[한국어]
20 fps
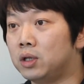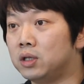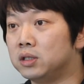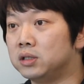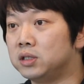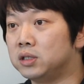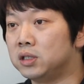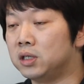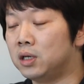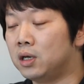안
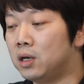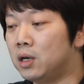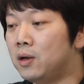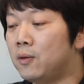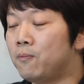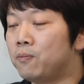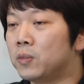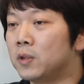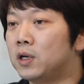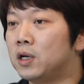되는지
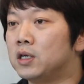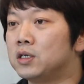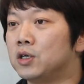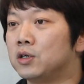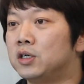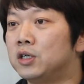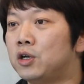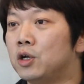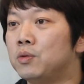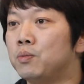
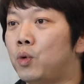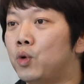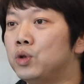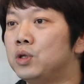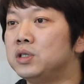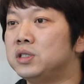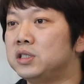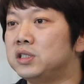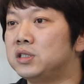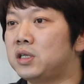그래서 그런
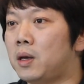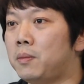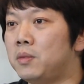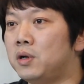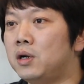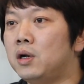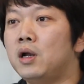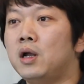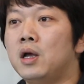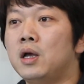모든
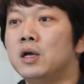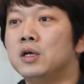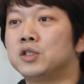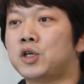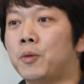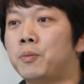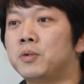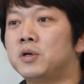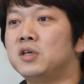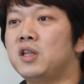시스템을
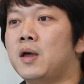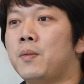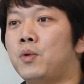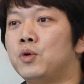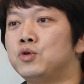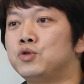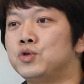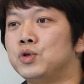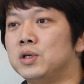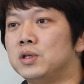접근해
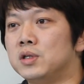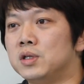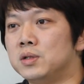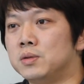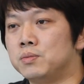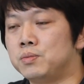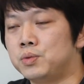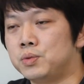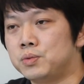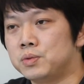볼 수
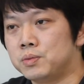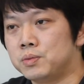있는